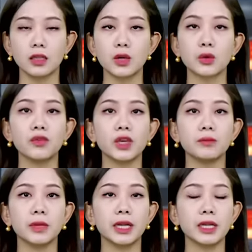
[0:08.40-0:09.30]
Thưa quý vị,
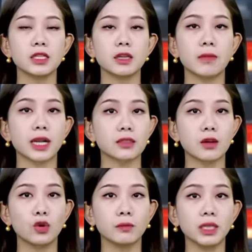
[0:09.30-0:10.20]
mới đây trên mạng xã
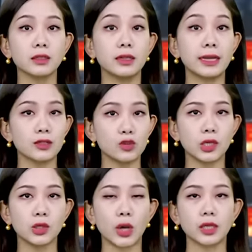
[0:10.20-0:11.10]
hội bất ngờ lan
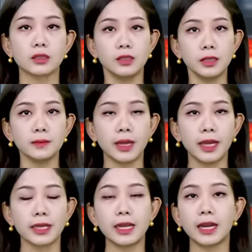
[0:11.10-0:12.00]
truyền đoạn clip
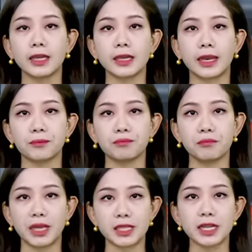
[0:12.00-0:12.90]
ghi lại hình ảnh
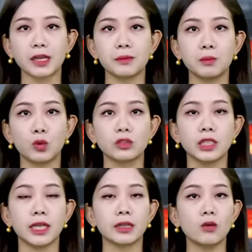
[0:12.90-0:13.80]
bé trai bị một người
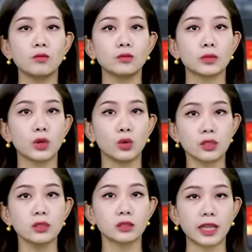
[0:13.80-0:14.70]
đàn ông đối
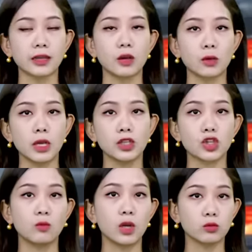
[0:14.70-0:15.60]
xử tàn độc
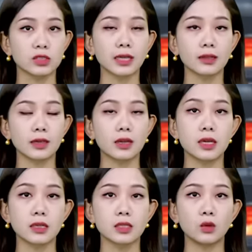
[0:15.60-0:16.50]
trong lồng sắt đang
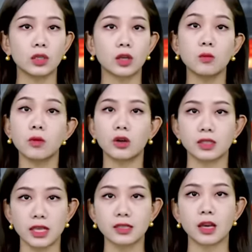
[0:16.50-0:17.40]
khiến dư luận không khỏi
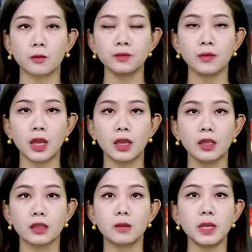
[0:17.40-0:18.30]
dậy sóng.
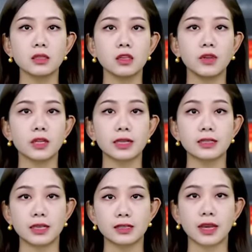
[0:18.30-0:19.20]
Được biết sự việc này
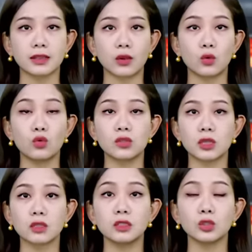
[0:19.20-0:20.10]
xảy ra tại khu
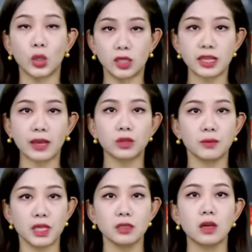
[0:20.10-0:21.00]
dân cư Thuận Giao, tỉnh
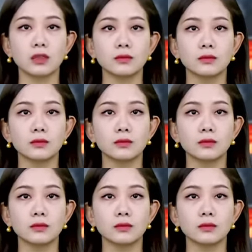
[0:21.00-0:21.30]
Bình Dương.